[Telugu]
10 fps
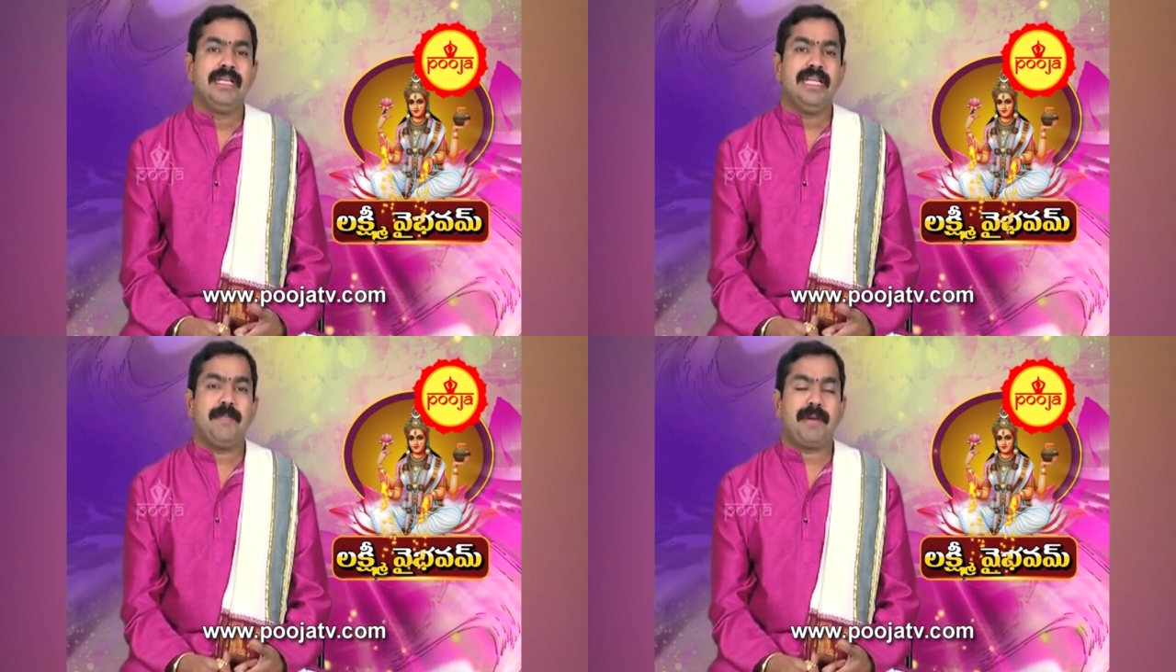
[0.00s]

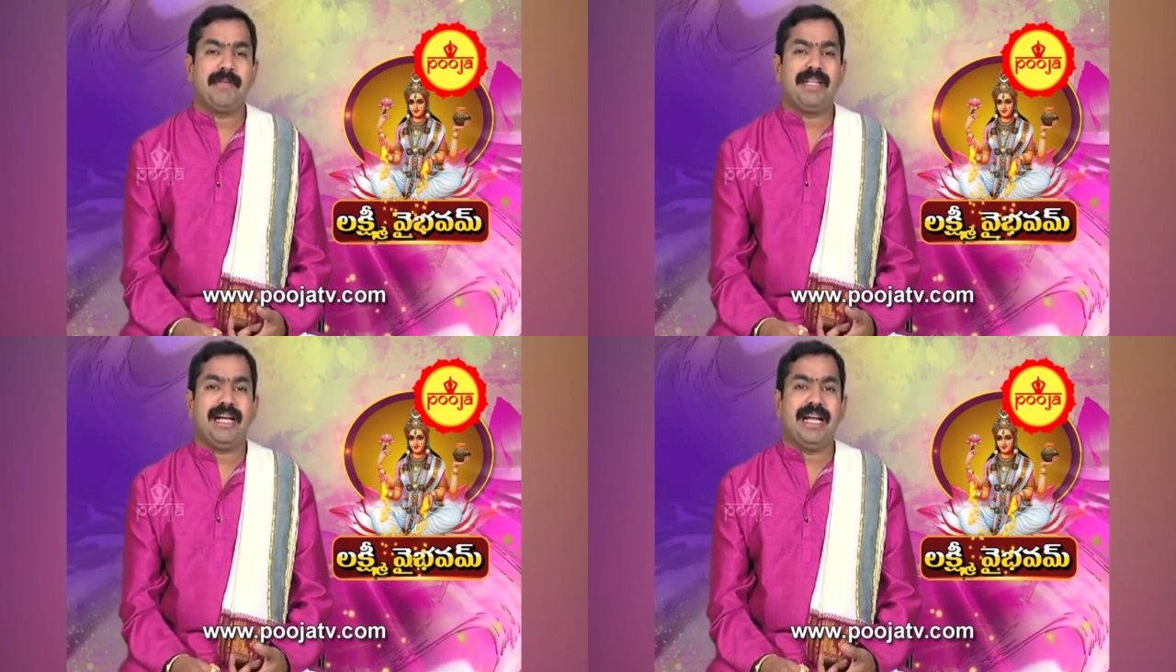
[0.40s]
ఈ
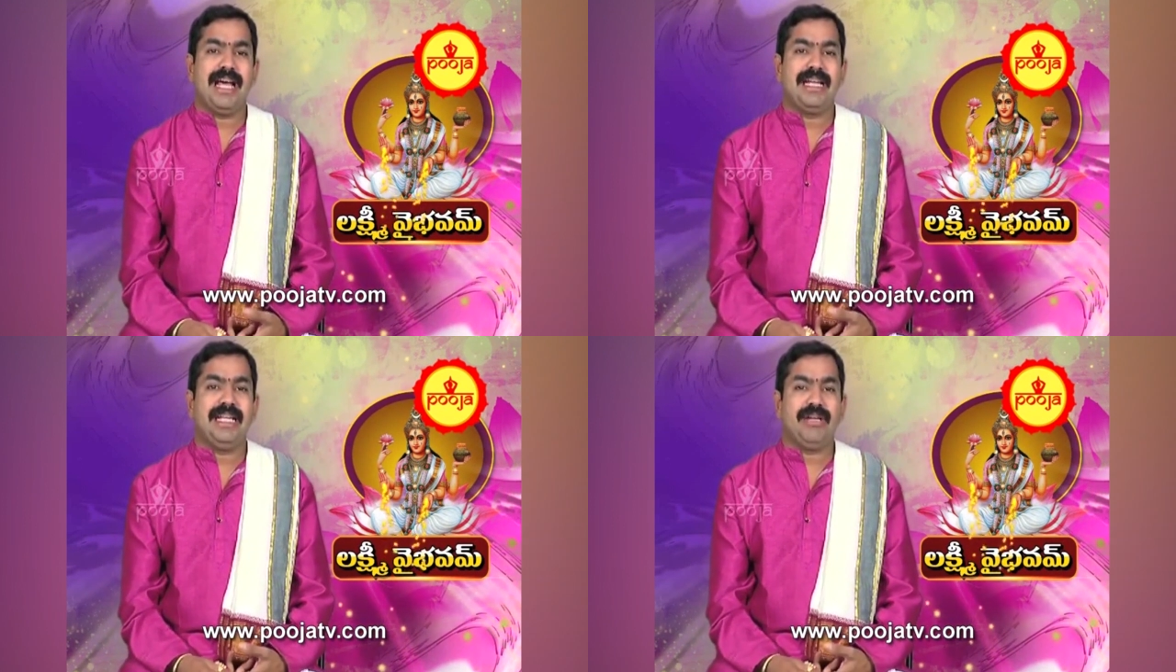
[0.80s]

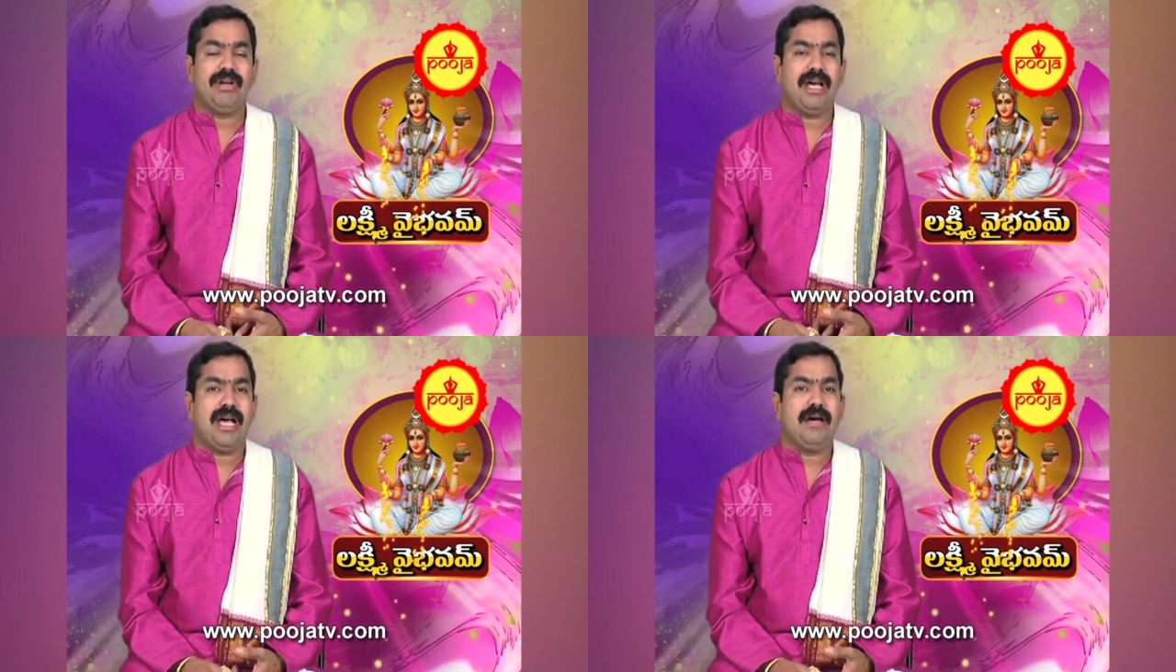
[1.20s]
ప్రమదగణాలని
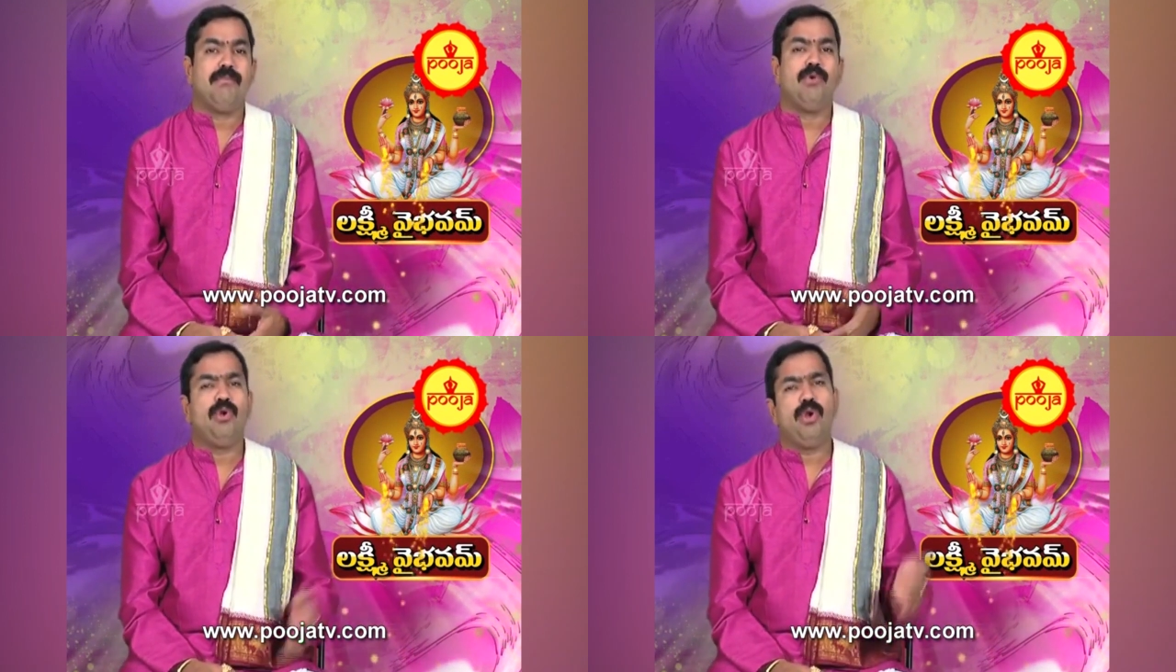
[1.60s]
కూడా
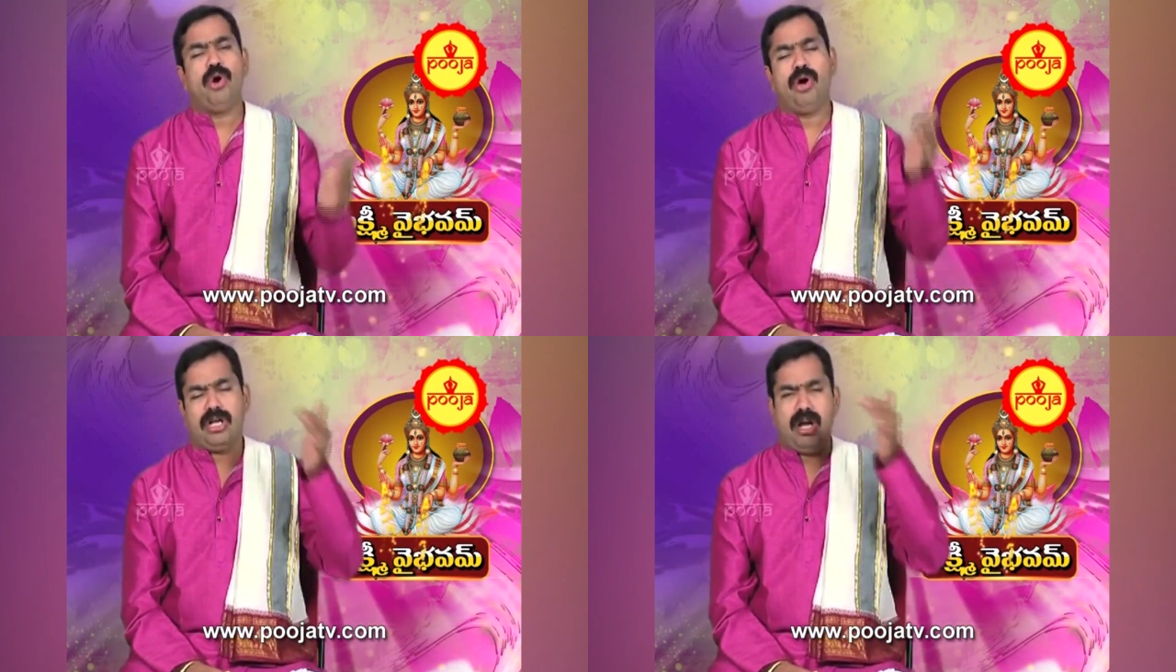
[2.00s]

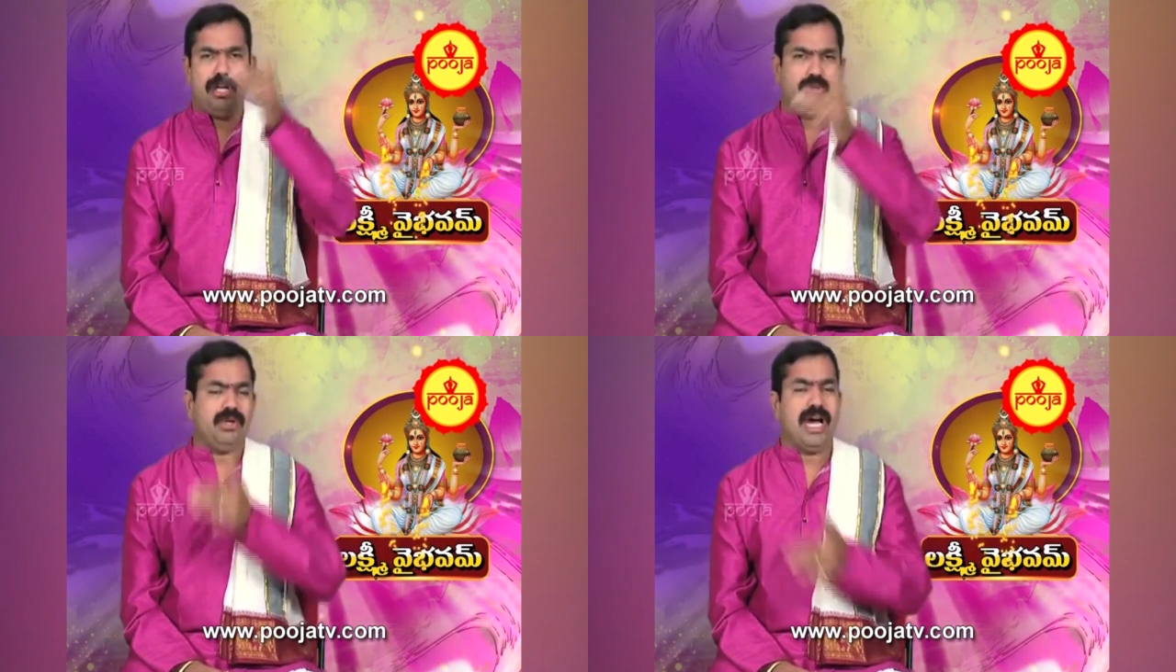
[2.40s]

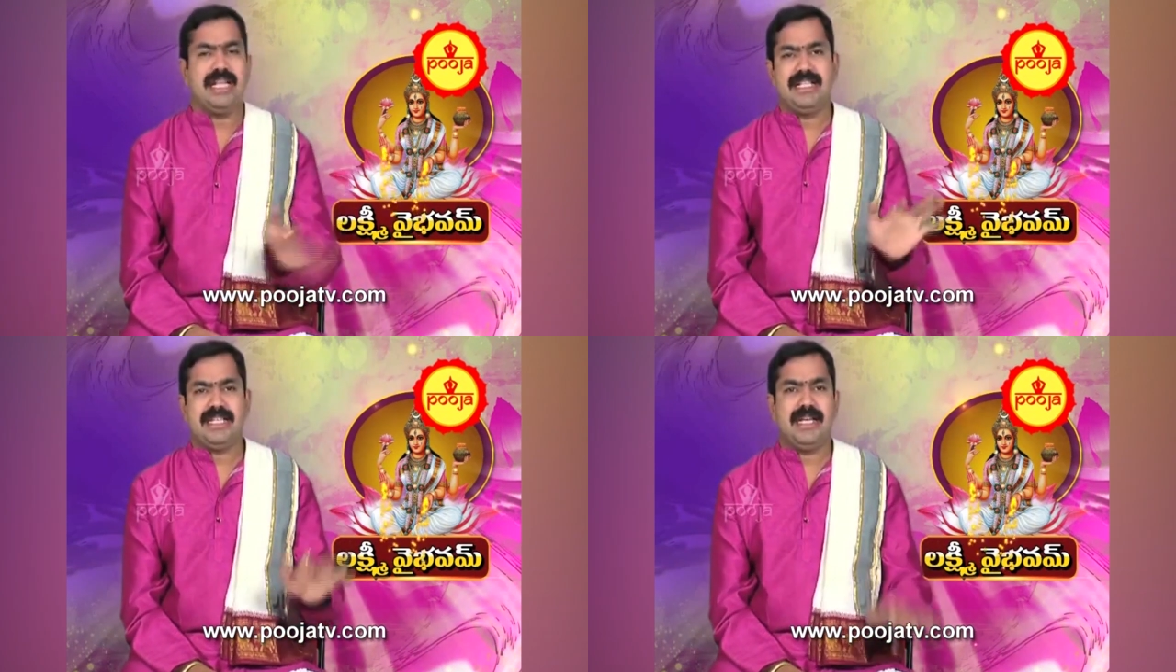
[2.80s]
ముల్లోకాలు
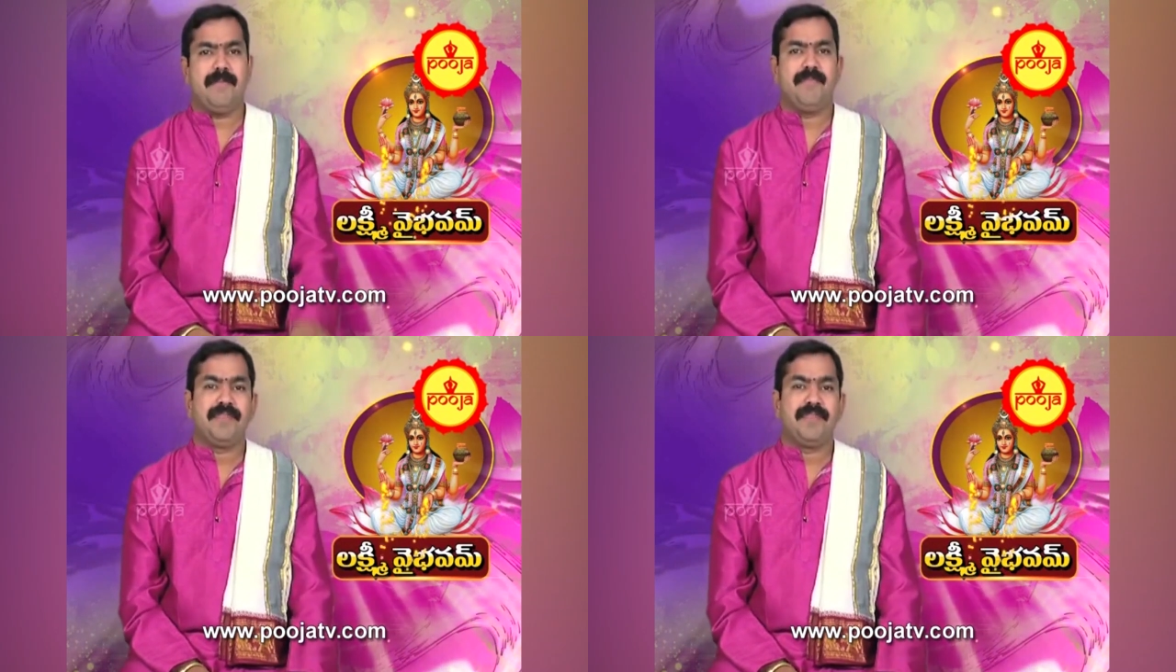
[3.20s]
గాలించాయి